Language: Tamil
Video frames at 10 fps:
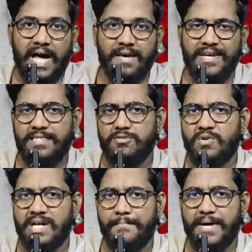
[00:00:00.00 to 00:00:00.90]
ஆகவே இந்த
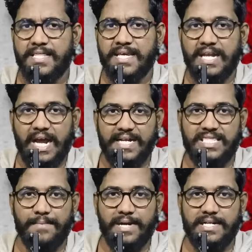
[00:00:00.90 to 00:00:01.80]
சுரங்க பாதைகளை
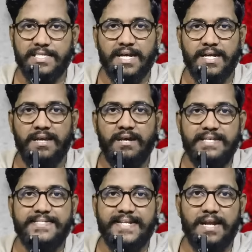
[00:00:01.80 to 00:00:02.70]
அழித்தால் மட்டும்தான்
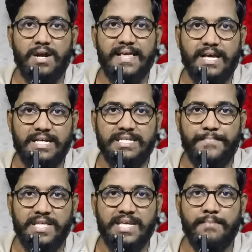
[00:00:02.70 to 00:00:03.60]
இஸ்ரேலால காசா
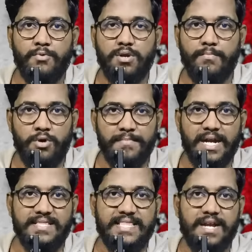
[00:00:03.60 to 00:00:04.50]
பகுதிக்கு
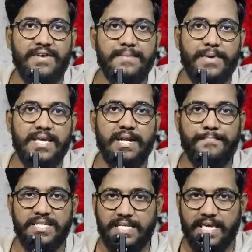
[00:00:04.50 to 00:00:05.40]
முழுமையான தரவழி
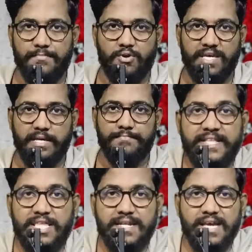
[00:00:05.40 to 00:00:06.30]
படியெடுப்பை செய்ய முடியும்
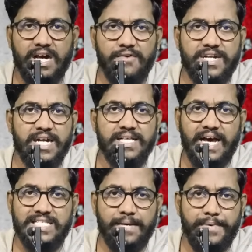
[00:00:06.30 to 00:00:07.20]
நெத்தன்யாங் அவர்கள்
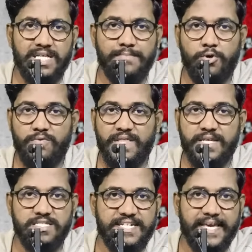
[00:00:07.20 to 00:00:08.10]
காசா பகுதி
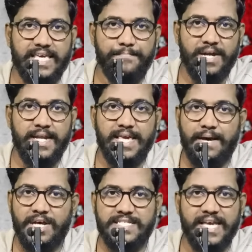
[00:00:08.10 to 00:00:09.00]
முழுவதும் ஸ்ட்ரைக்கை பண்ணி
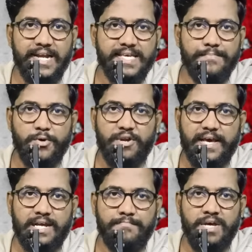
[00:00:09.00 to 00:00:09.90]
கமாசை அளிக்க
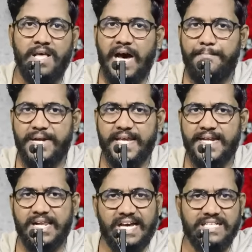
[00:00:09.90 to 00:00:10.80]
போறாராம் அப்படி
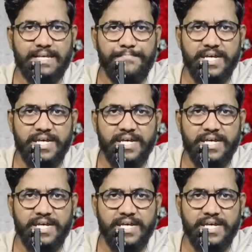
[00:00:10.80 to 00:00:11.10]
என்றால் காசா